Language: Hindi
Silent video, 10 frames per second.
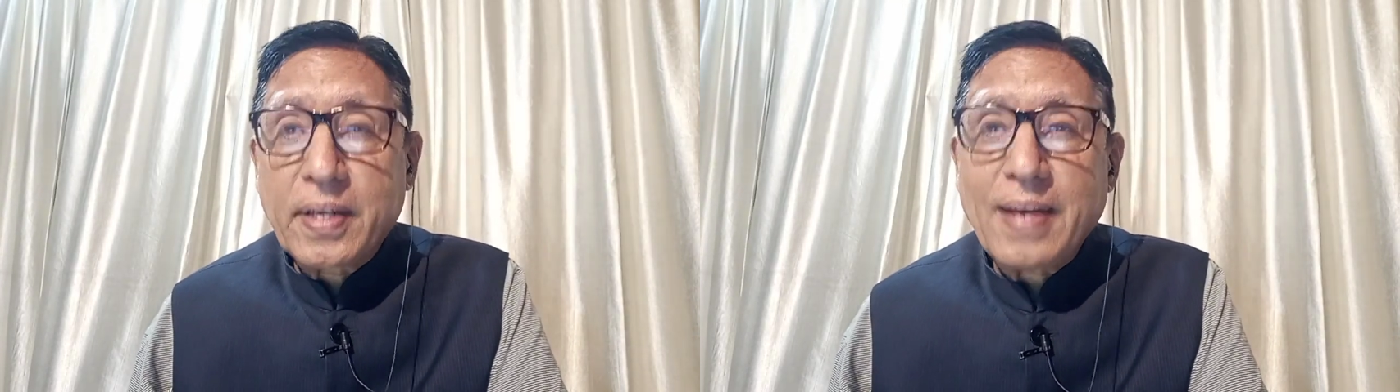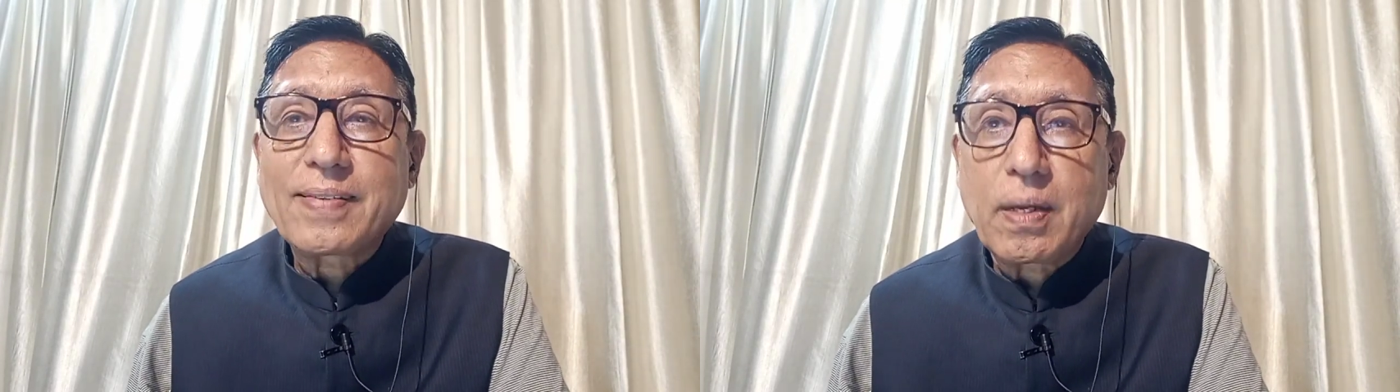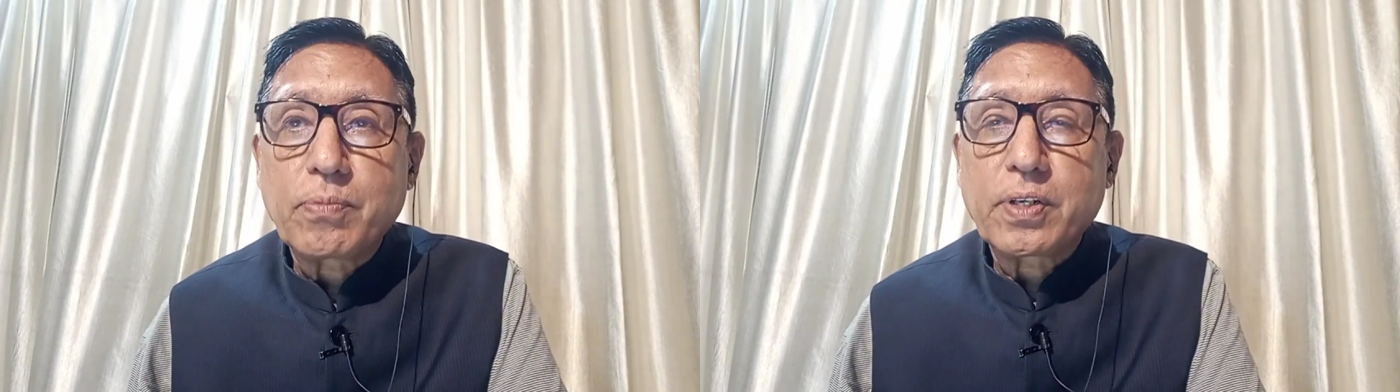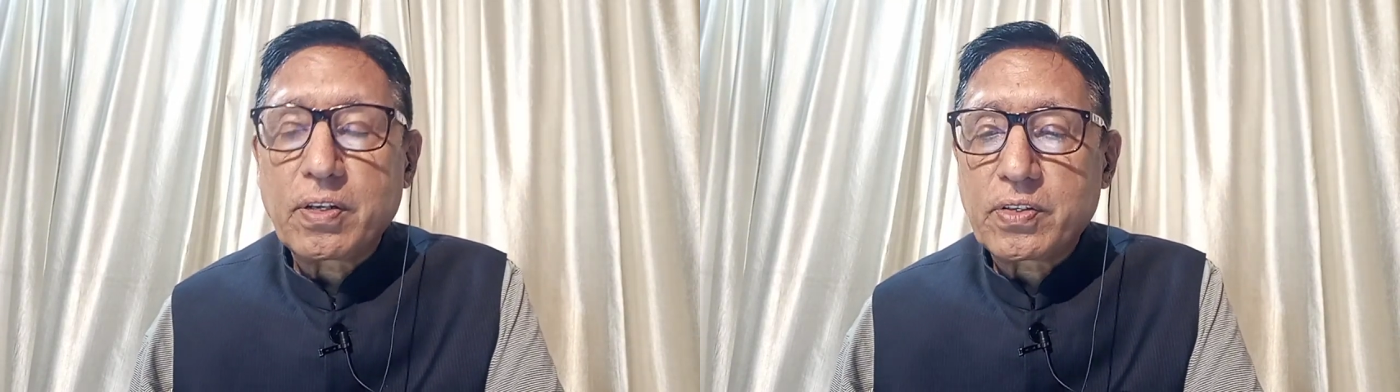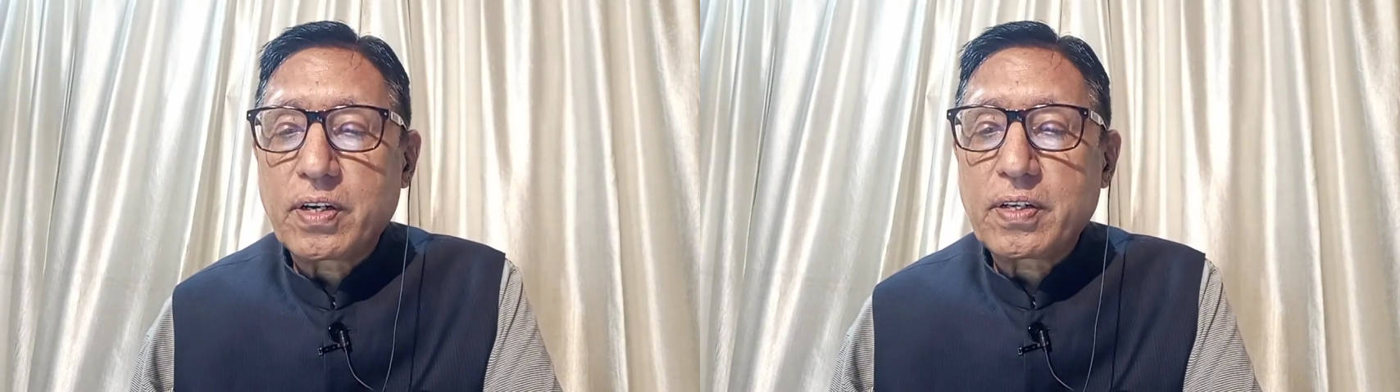कैसे हमसे
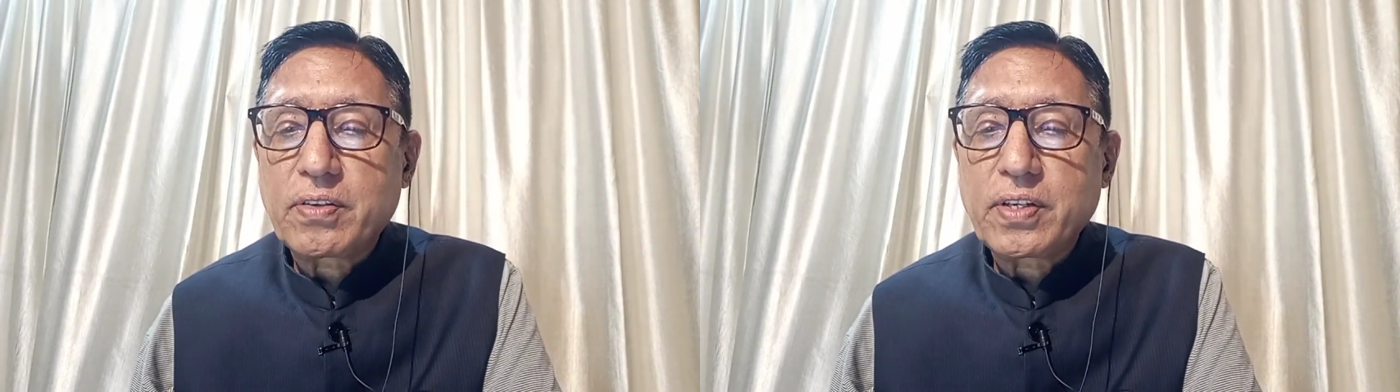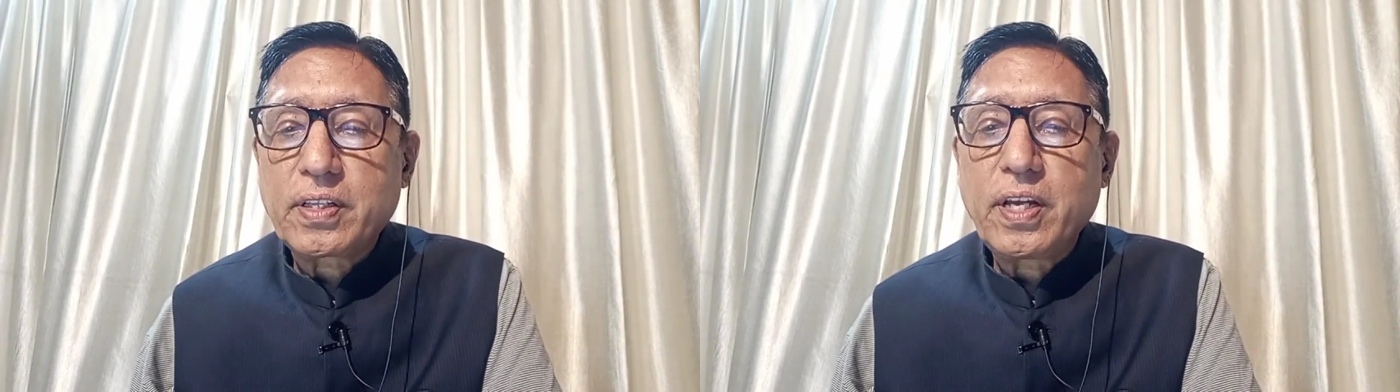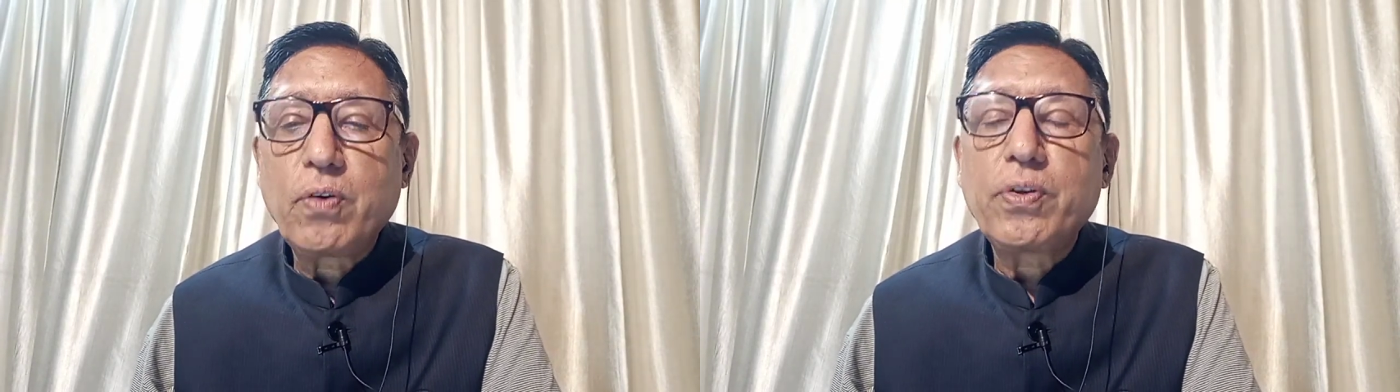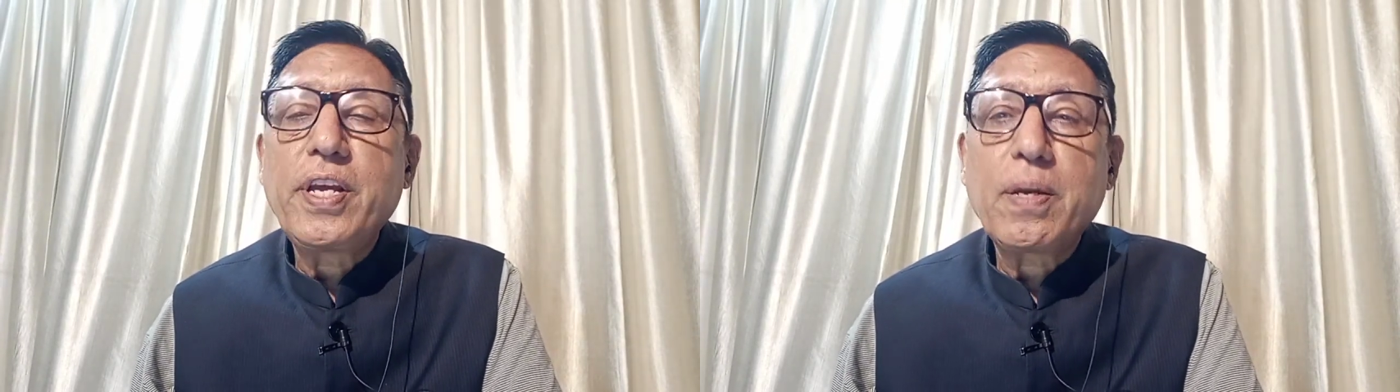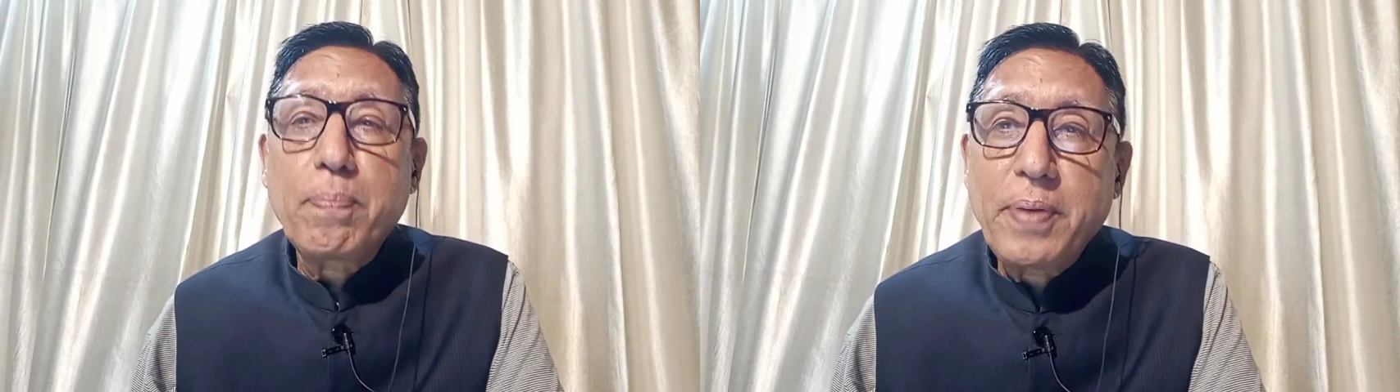कंसल्ट कर सकते हैं और ये
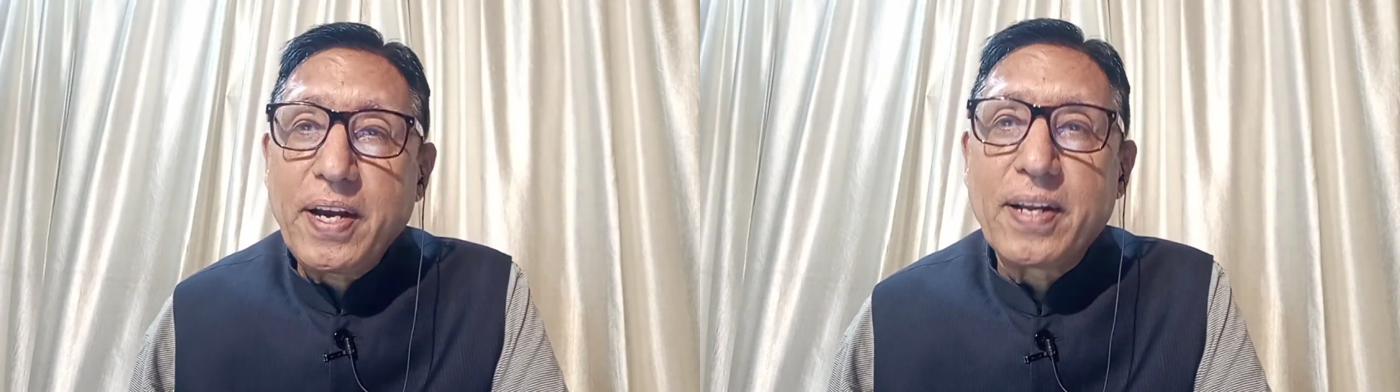एक पेड